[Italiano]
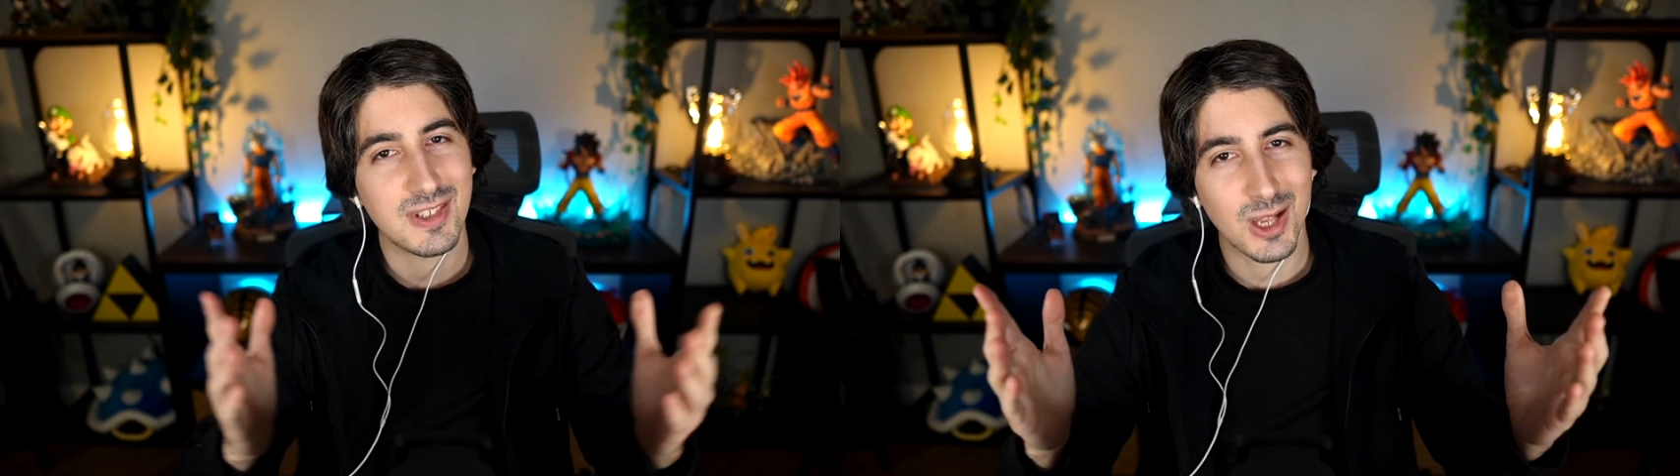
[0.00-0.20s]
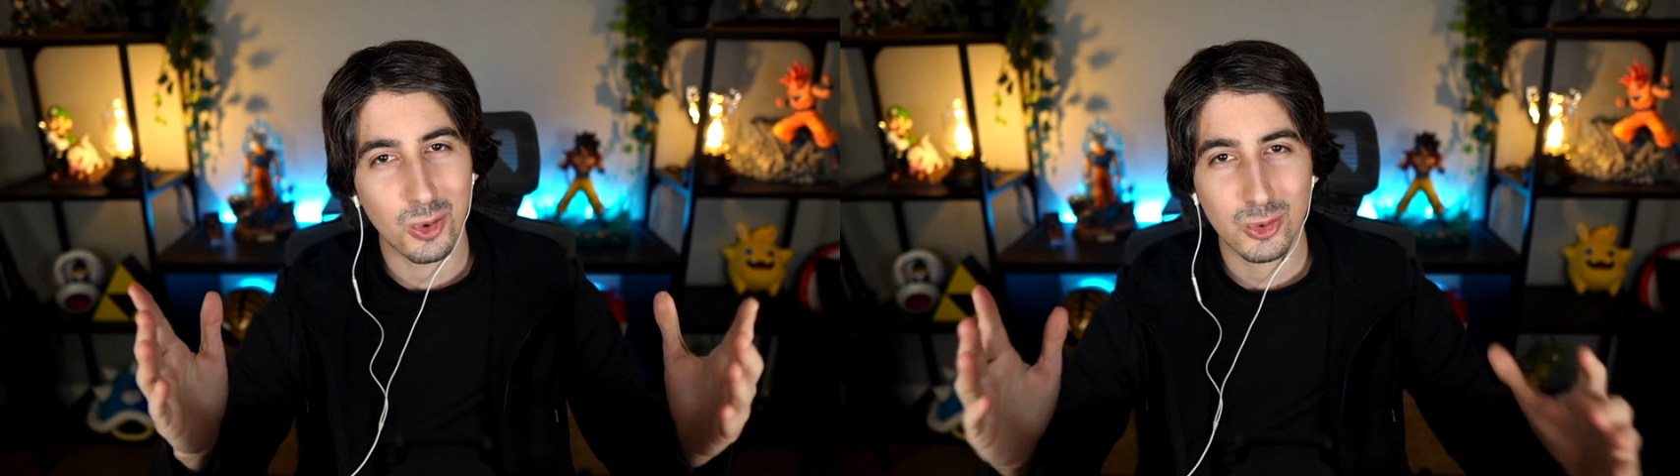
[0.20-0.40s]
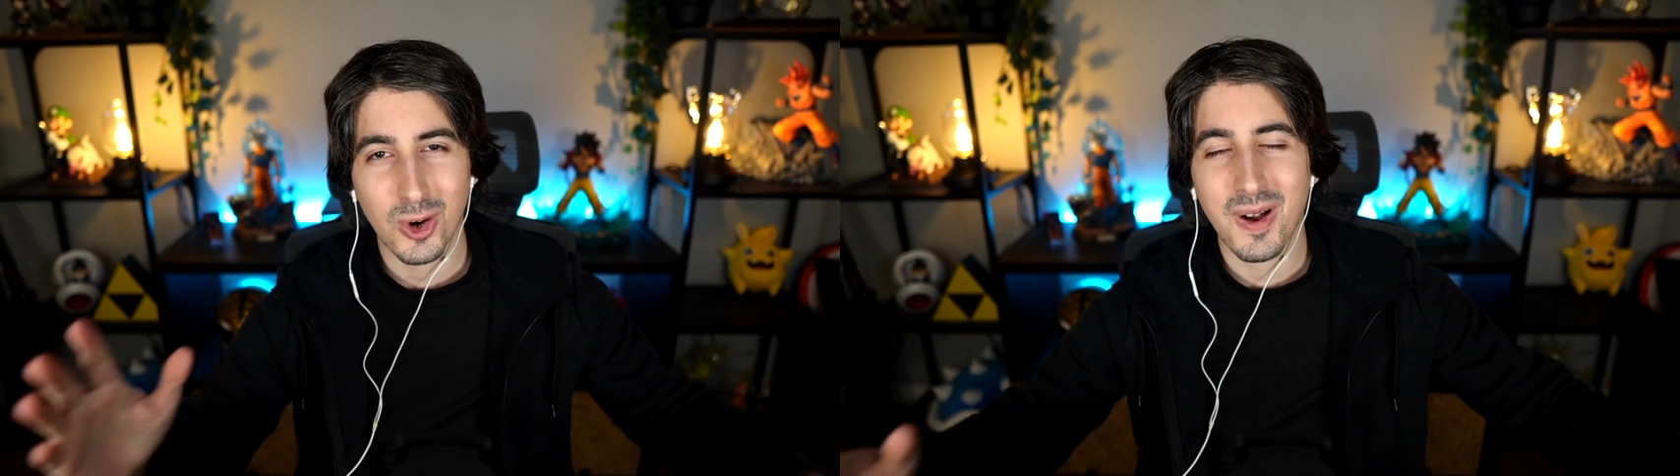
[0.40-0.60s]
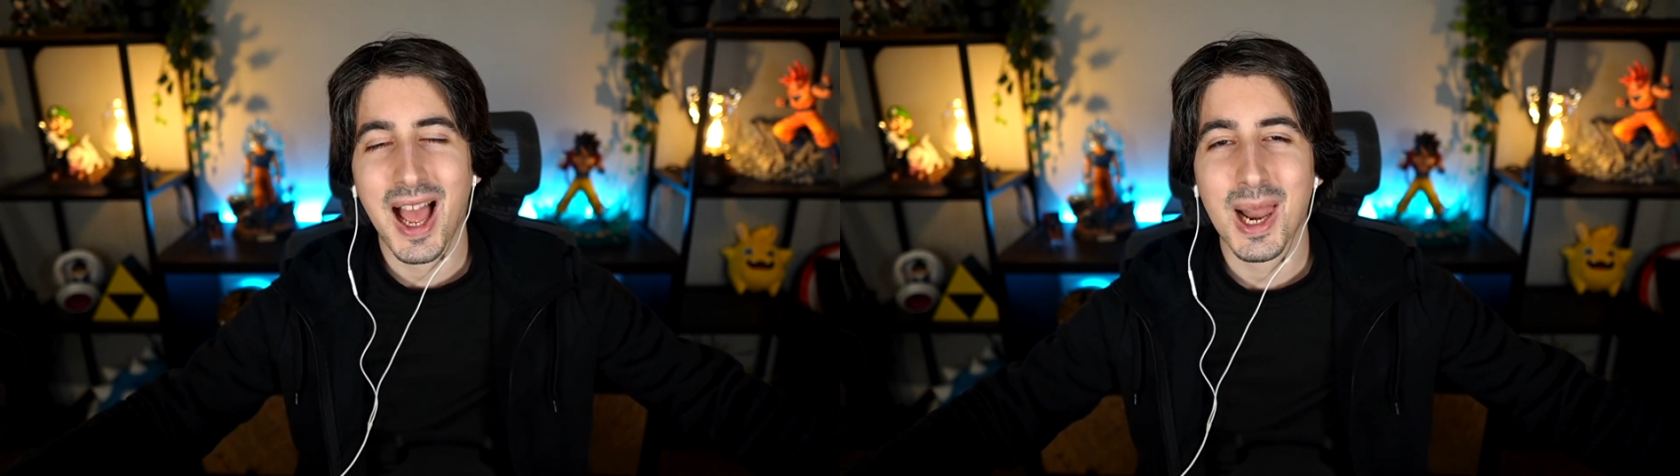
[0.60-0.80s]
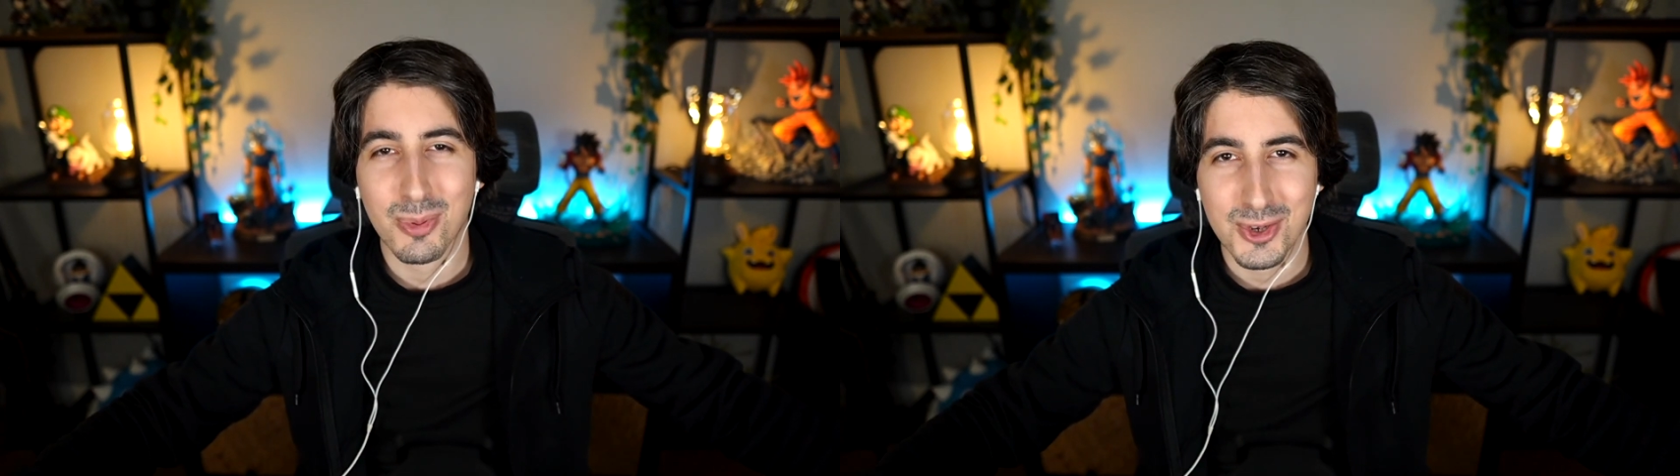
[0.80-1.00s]
vi saluto,
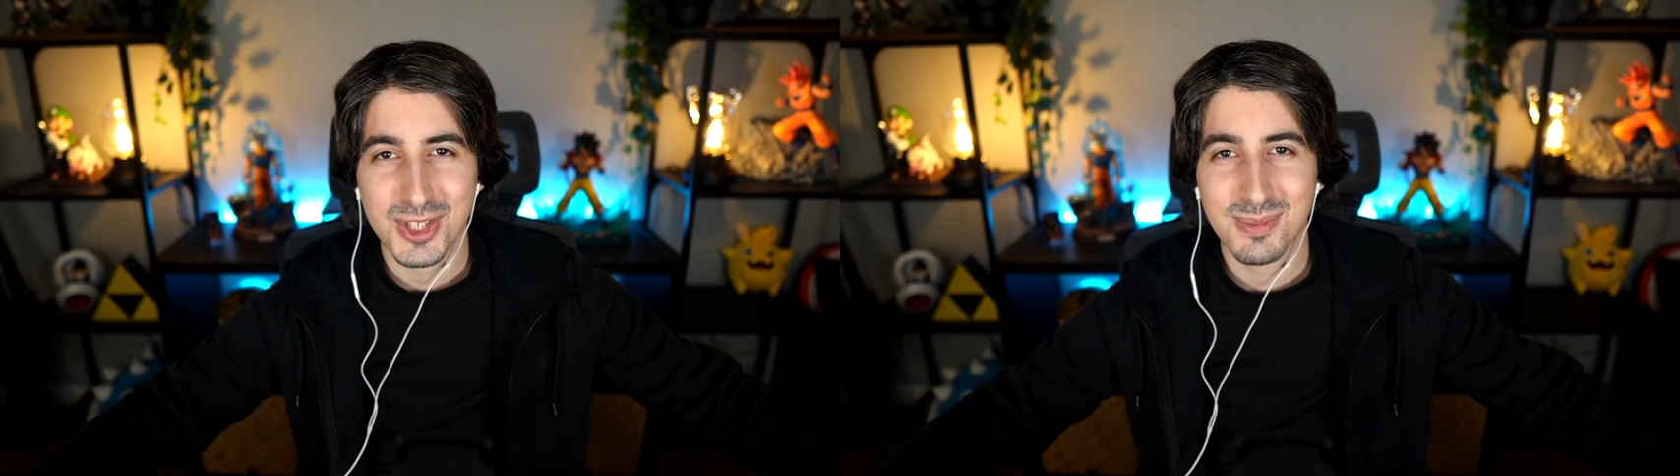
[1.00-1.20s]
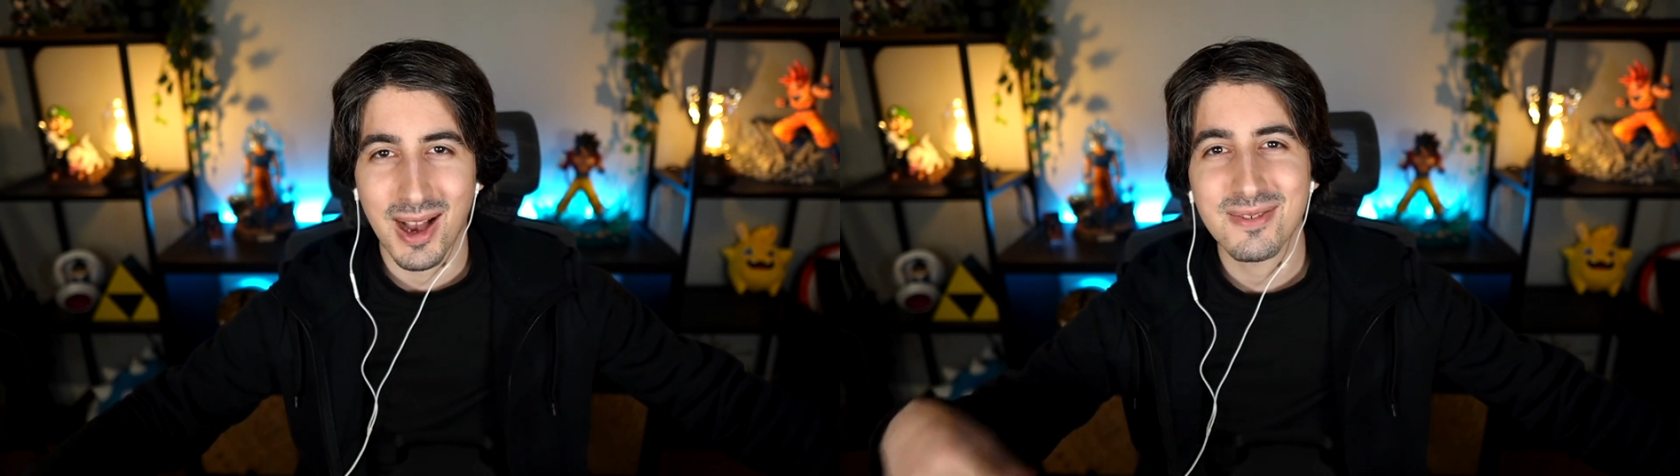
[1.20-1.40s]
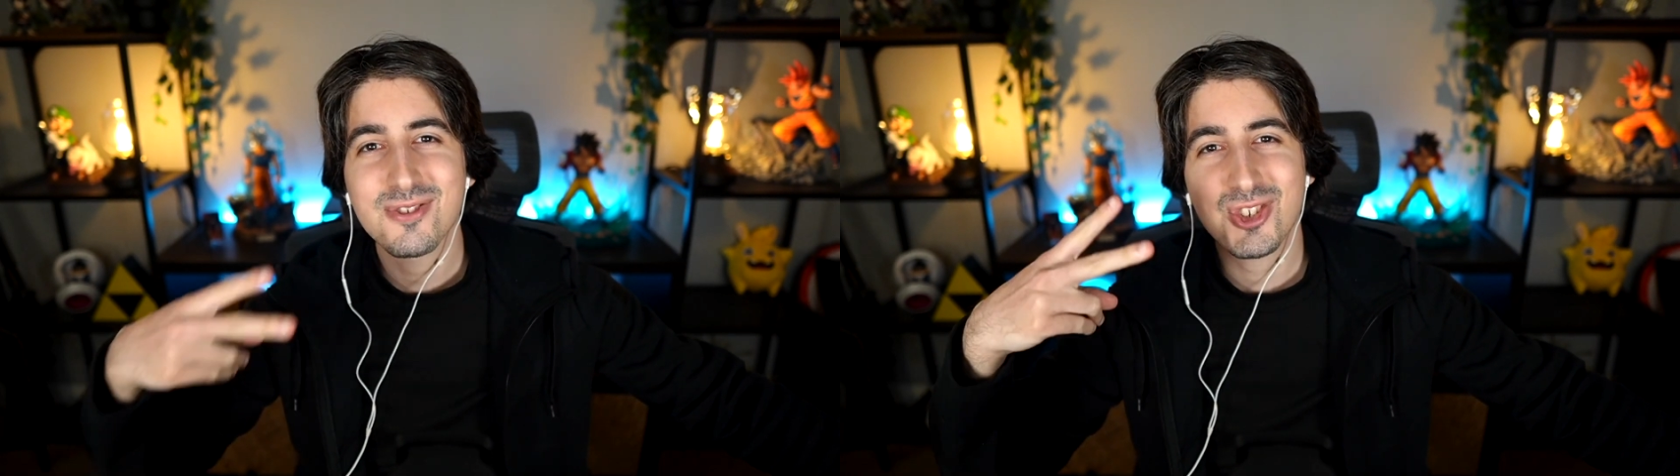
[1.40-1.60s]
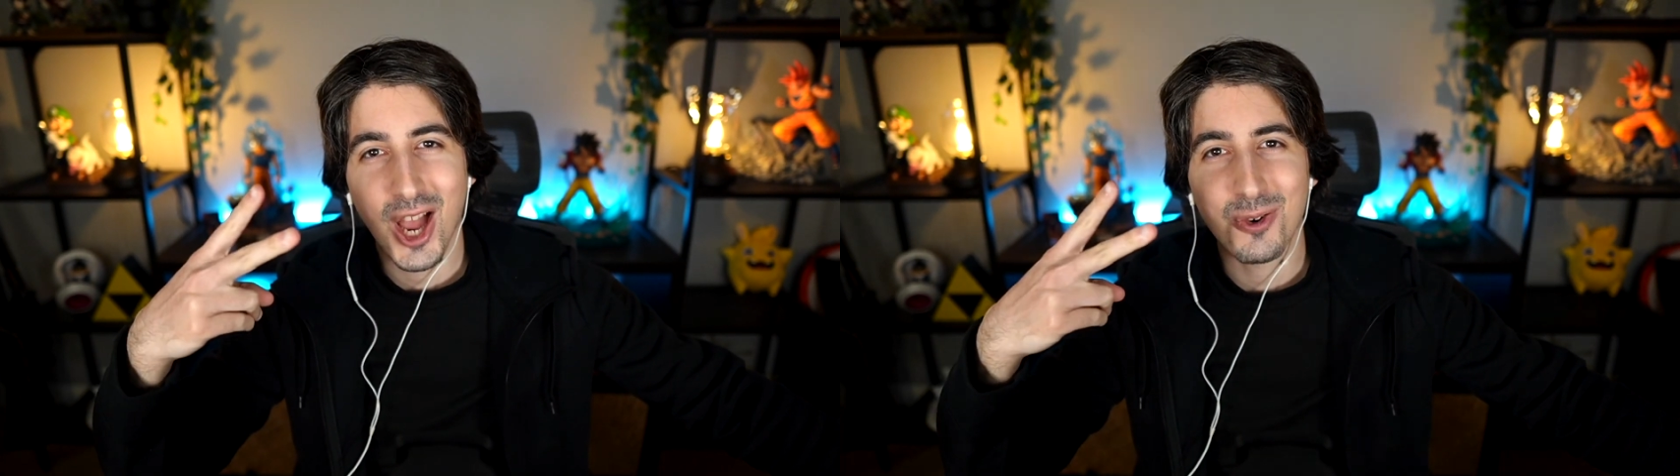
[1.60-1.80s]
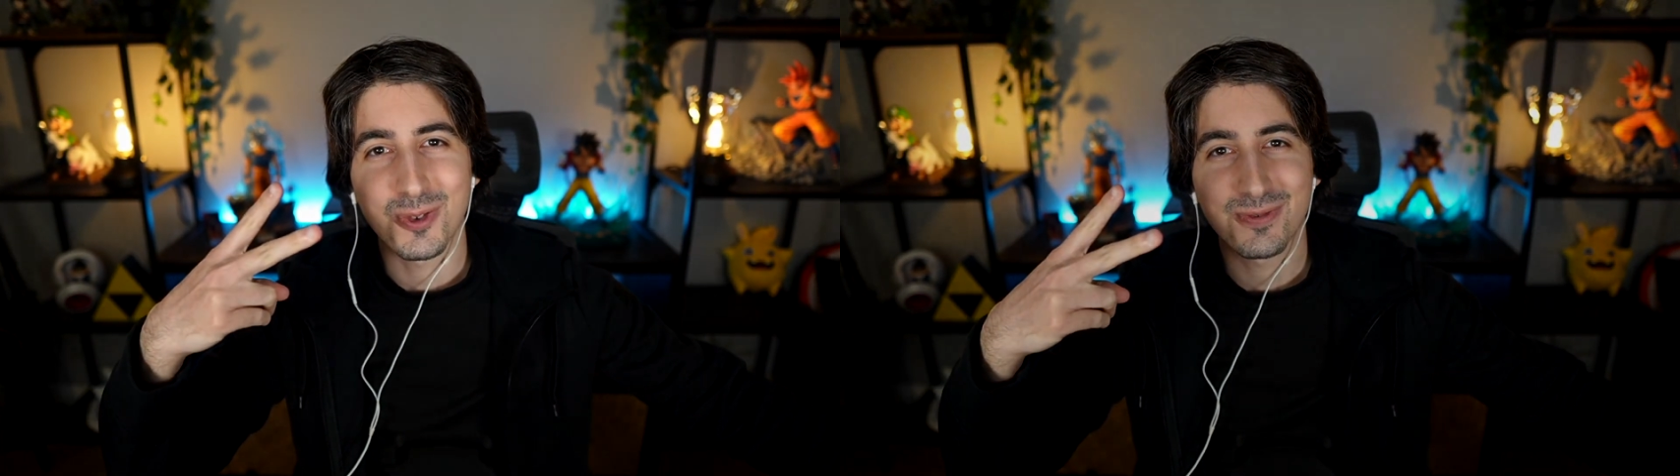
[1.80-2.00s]
alla prossima,
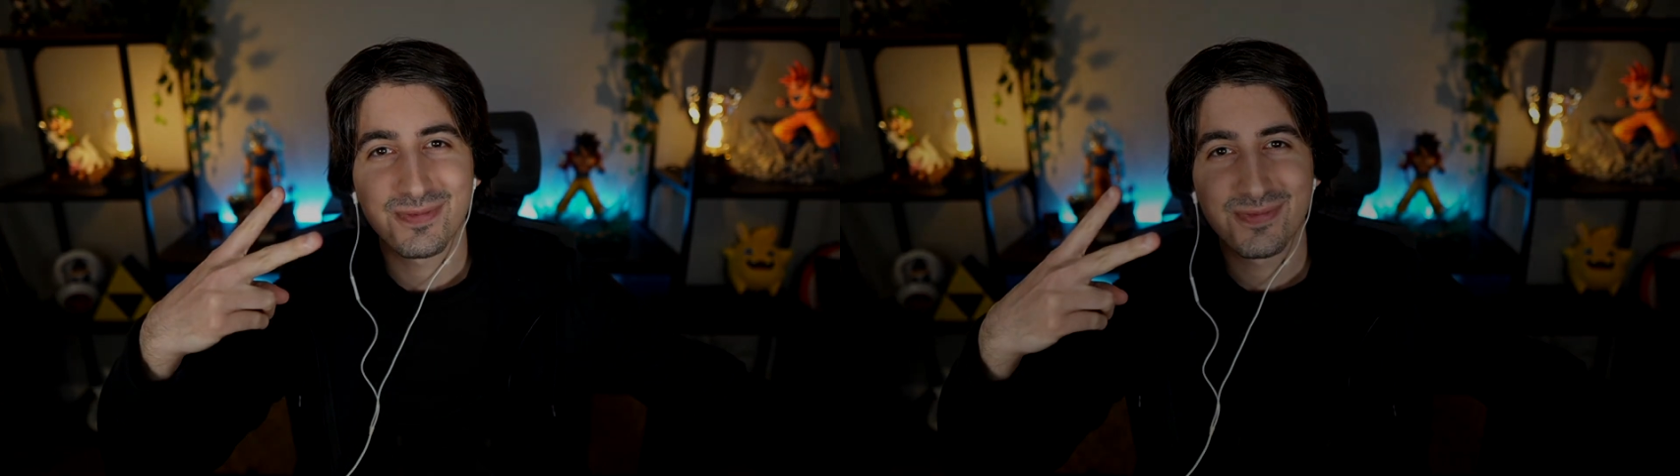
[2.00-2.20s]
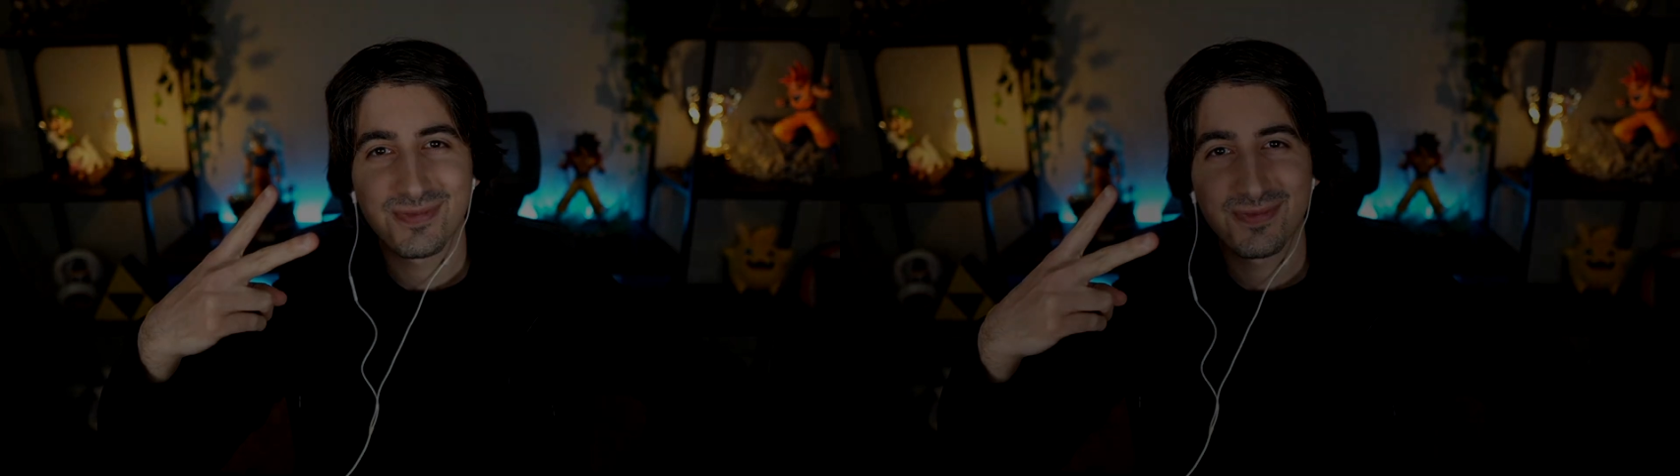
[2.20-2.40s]
ciao!